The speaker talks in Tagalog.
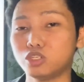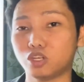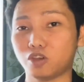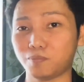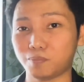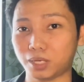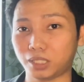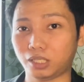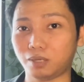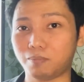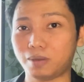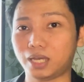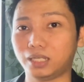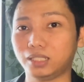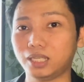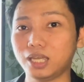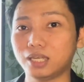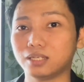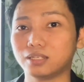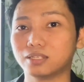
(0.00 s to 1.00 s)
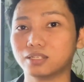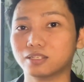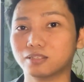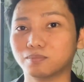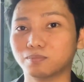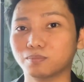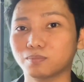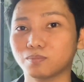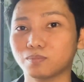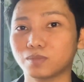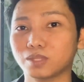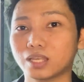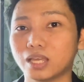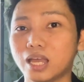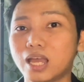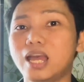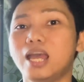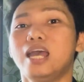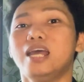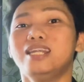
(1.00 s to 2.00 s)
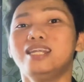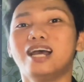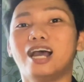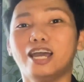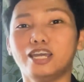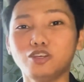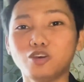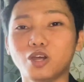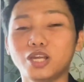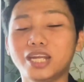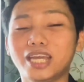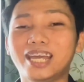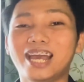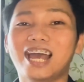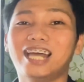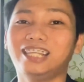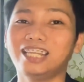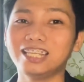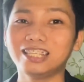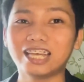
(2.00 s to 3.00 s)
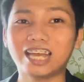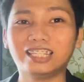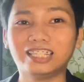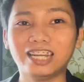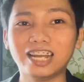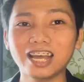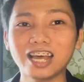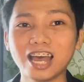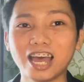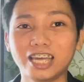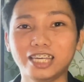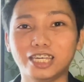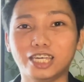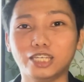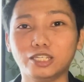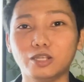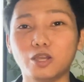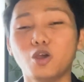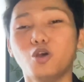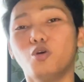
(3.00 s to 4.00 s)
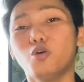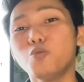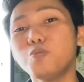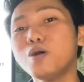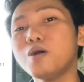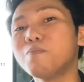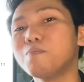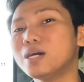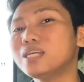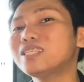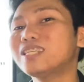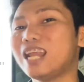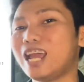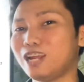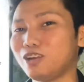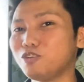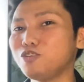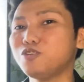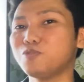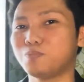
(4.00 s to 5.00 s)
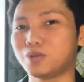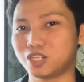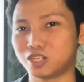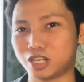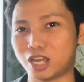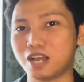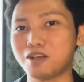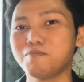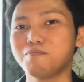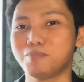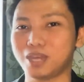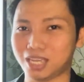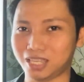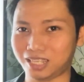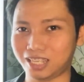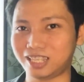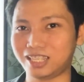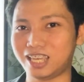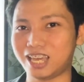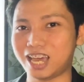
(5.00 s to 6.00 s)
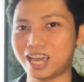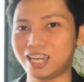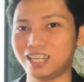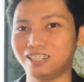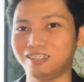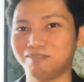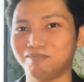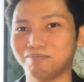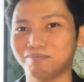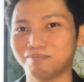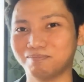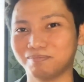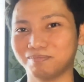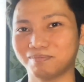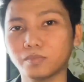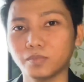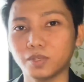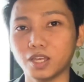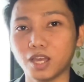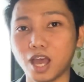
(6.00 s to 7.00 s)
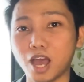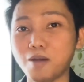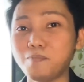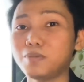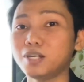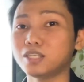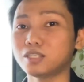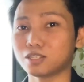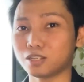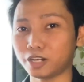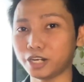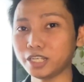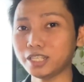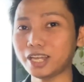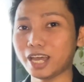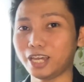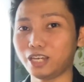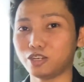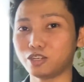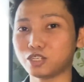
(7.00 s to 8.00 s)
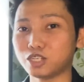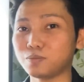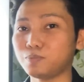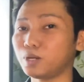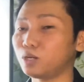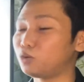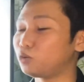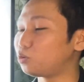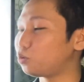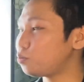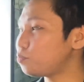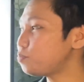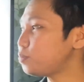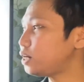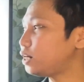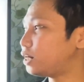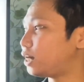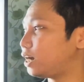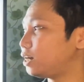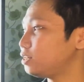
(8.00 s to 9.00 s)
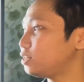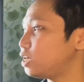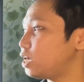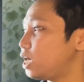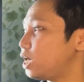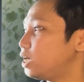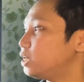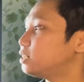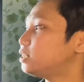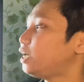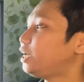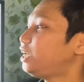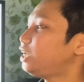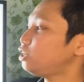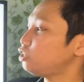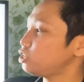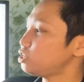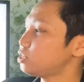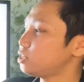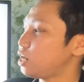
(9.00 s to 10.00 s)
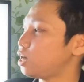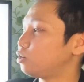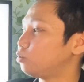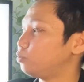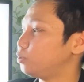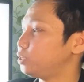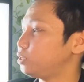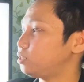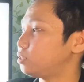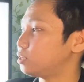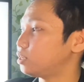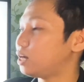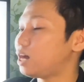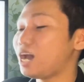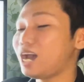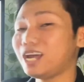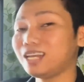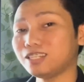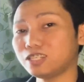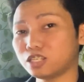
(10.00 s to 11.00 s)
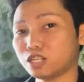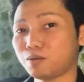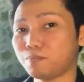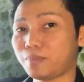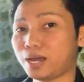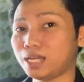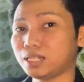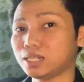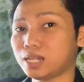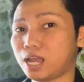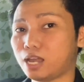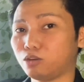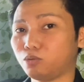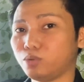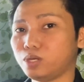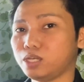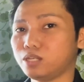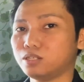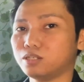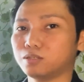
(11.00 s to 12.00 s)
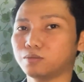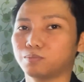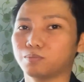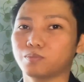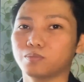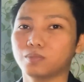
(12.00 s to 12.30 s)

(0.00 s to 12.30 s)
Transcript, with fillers: of mathematics na ngayon ay ating tatalakayin upang mas lalo nyo pa siyang maintindihan. Mag-start tayo sa pagkukumpara sa English language at sa math language.